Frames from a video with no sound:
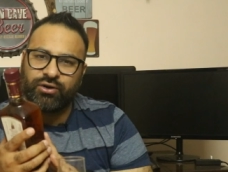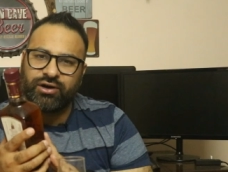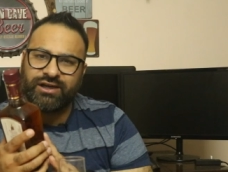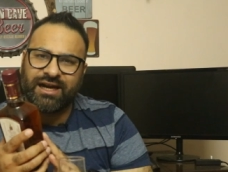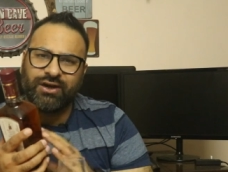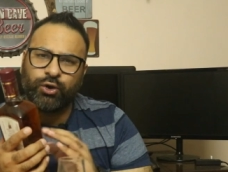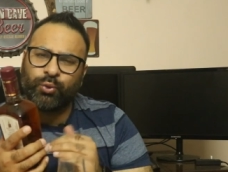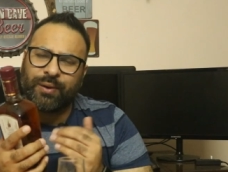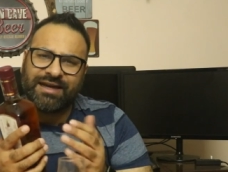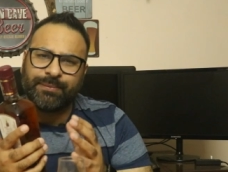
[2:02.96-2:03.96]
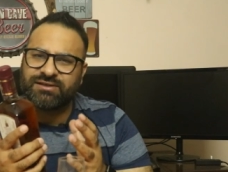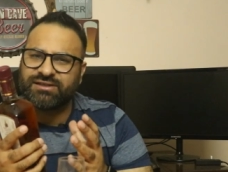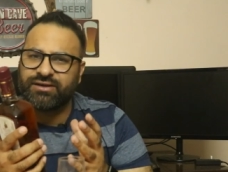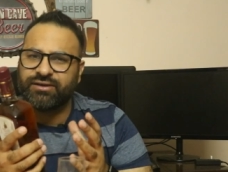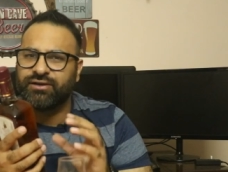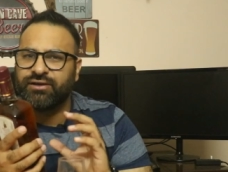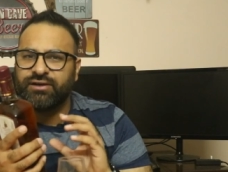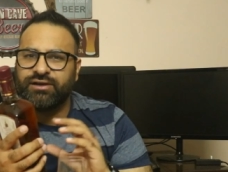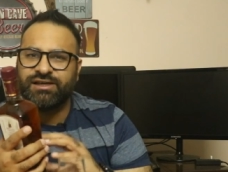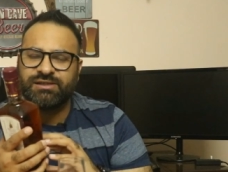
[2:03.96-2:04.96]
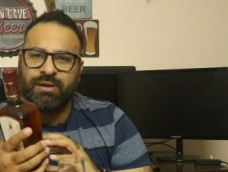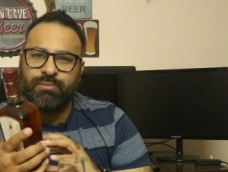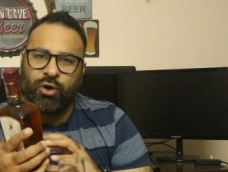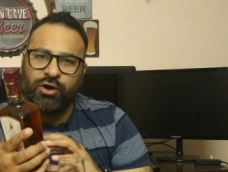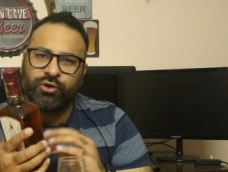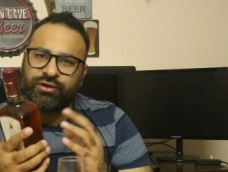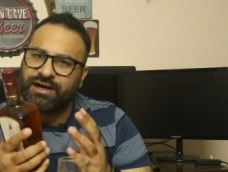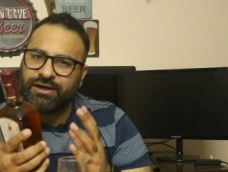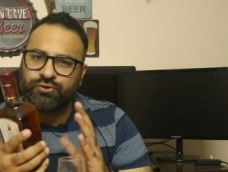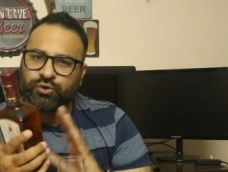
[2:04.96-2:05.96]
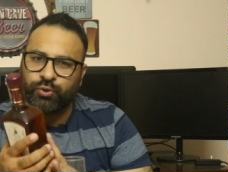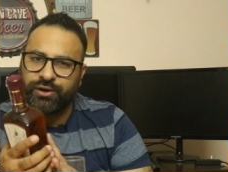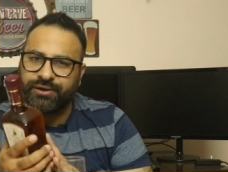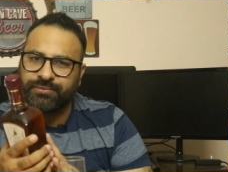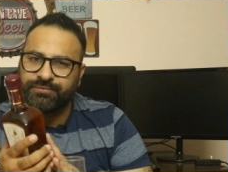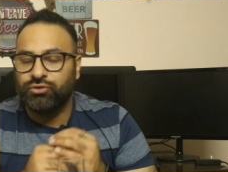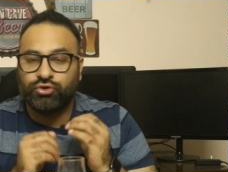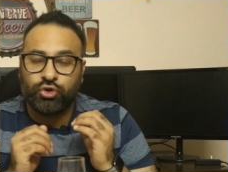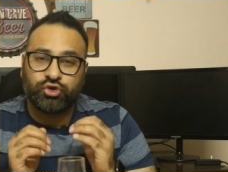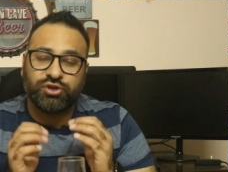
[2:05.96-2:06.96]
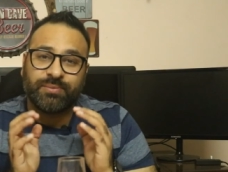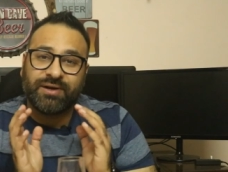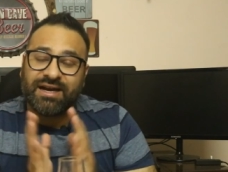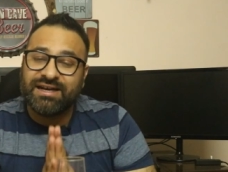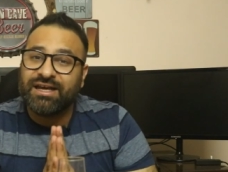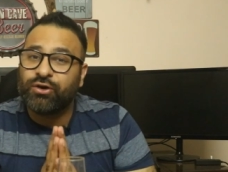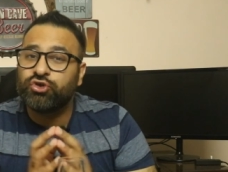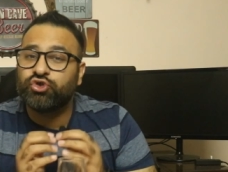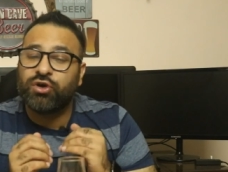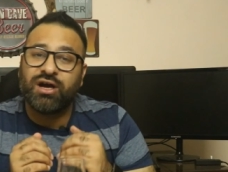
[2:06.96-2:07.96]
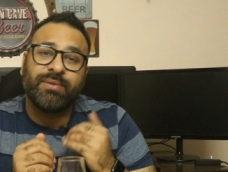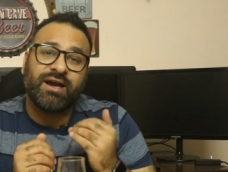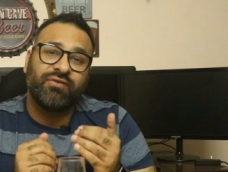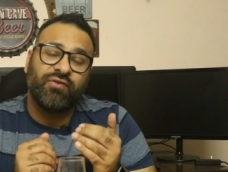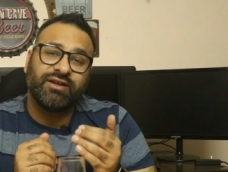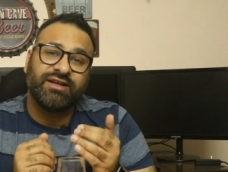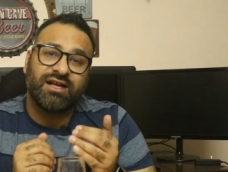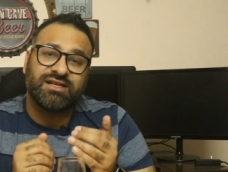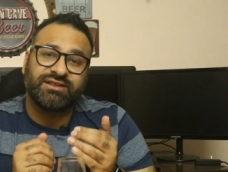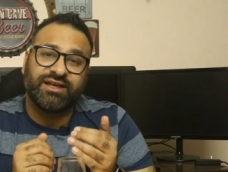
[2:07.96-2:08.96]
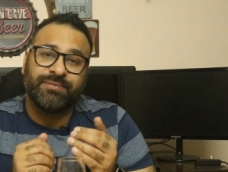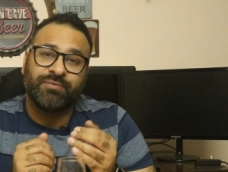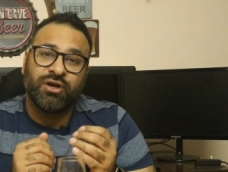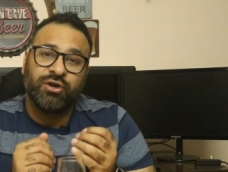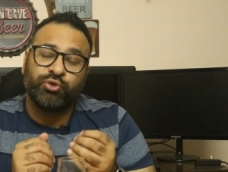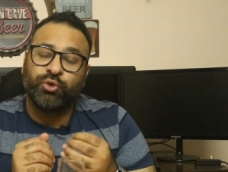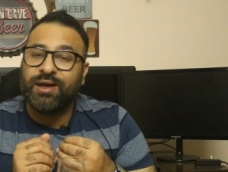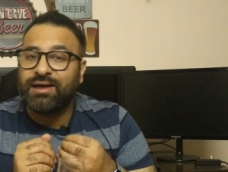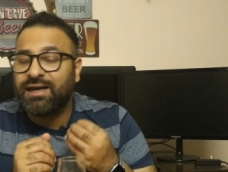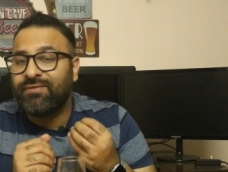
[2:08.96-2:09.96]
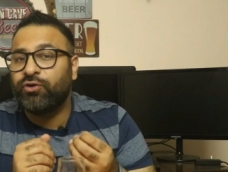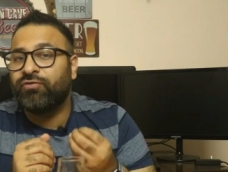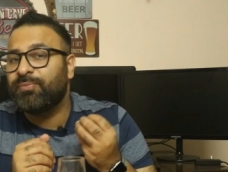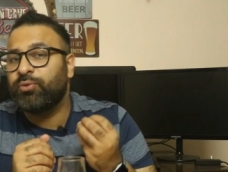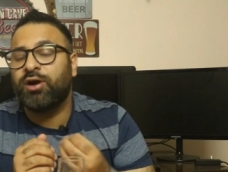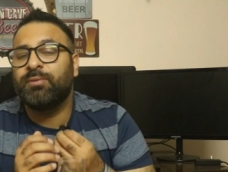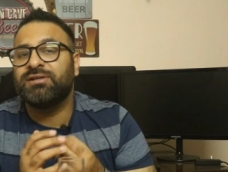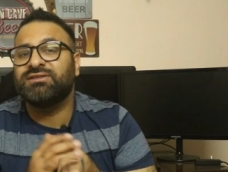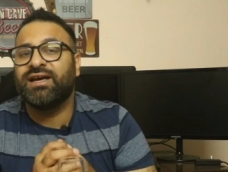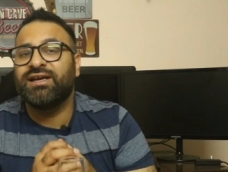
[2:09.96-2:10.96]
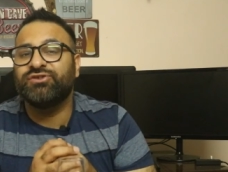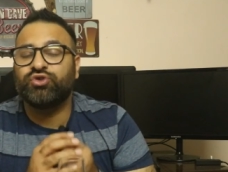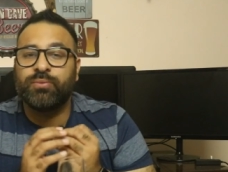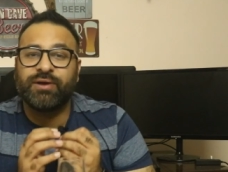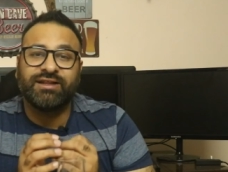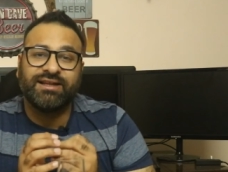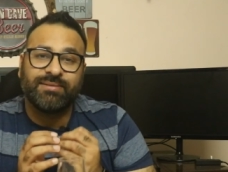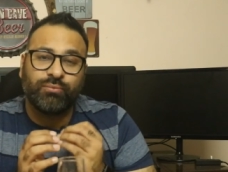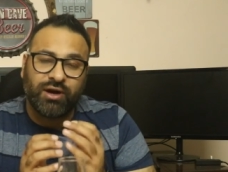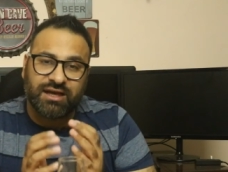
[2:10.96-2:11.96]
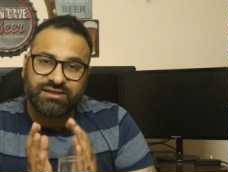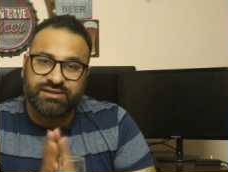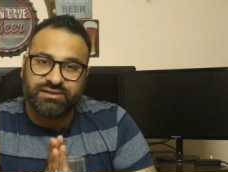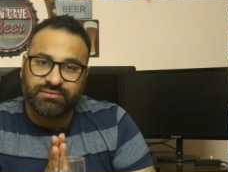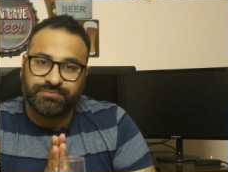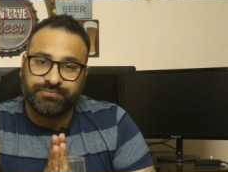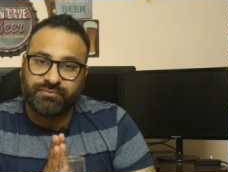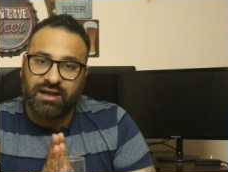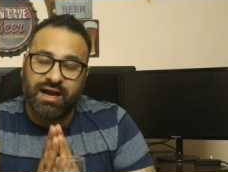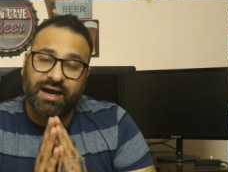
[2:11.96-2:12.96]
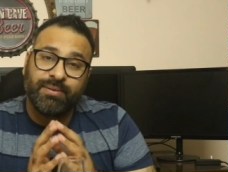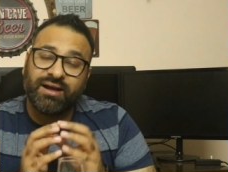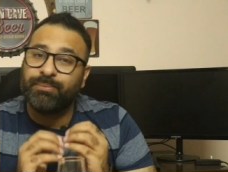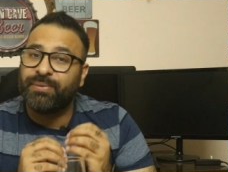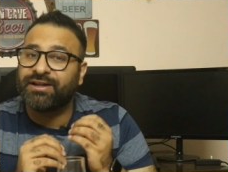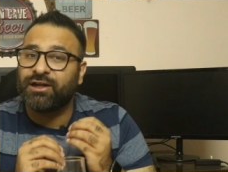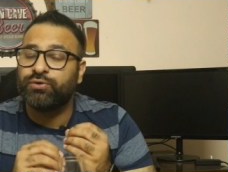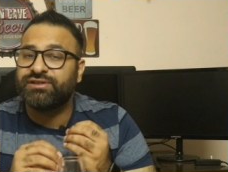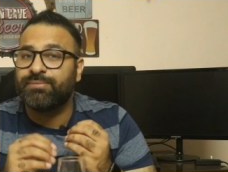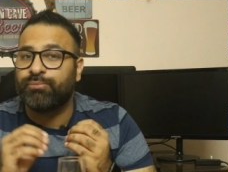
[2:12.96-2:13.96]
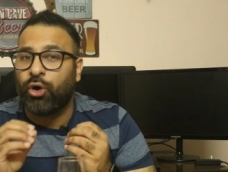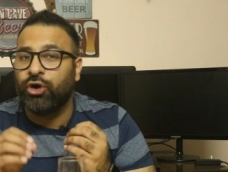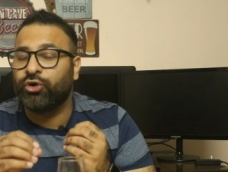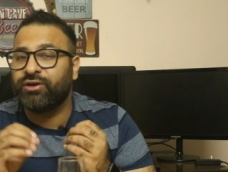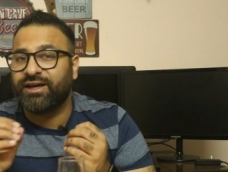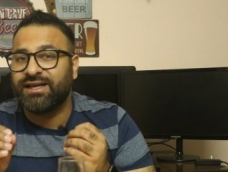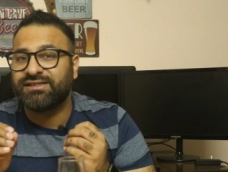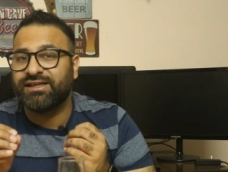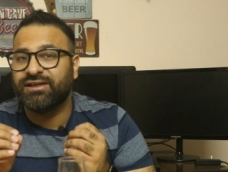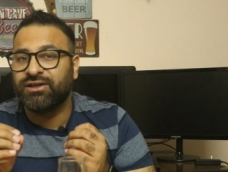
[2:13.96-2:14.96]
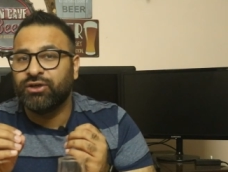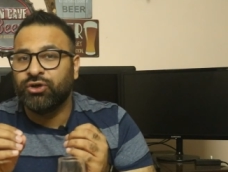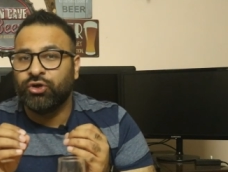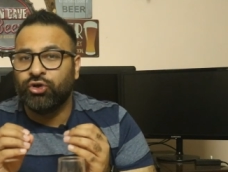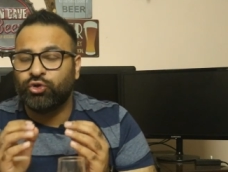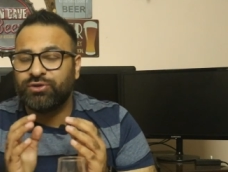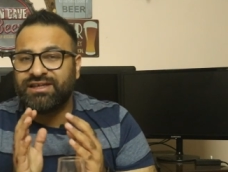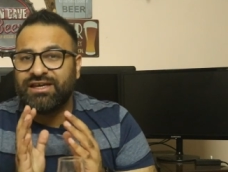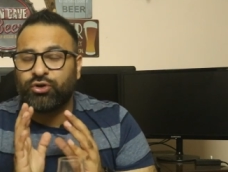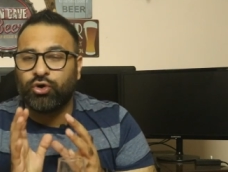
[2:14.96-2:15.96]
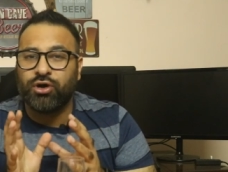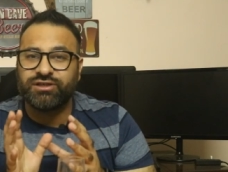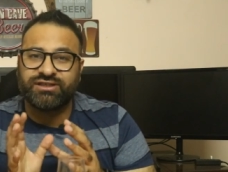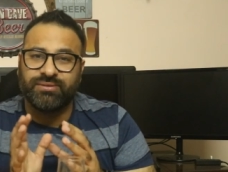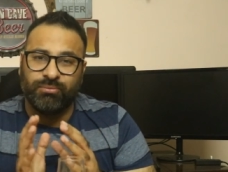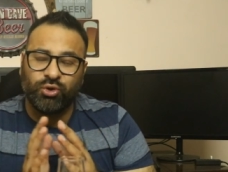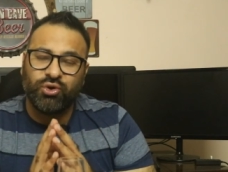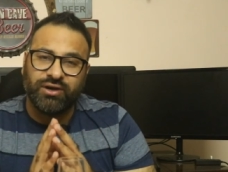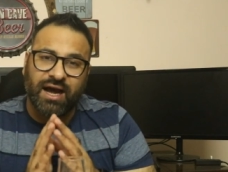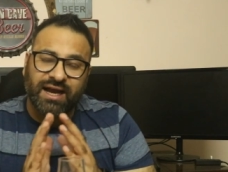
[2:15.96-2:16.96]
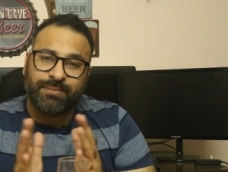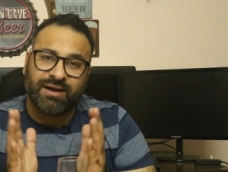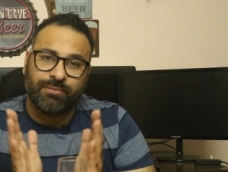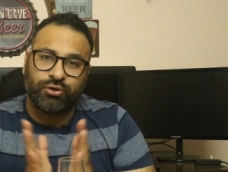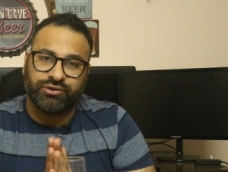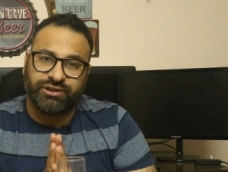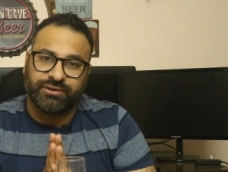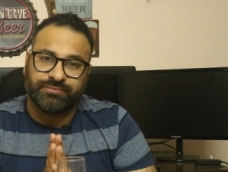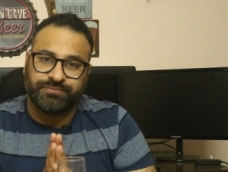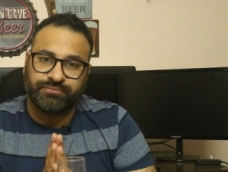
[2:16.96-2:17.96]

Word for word: और 10 टू 20 परसेंट इसमें मॉल्ट और ग्रेन यूज़ हुए हैं दोस्तों जब गन्ने को शुगर में कन्वर्ट किया जाता है तो एक लेफ्ट ओवर प्रोडक्ट बचता है जिसको हम कहते हैं मोलासिस अगर मैं कंपेयर करूँ इसे मॉल्ट और ग्रेन से तो उसकी कॉस्ट बिल्कुल ना के बराबर होती है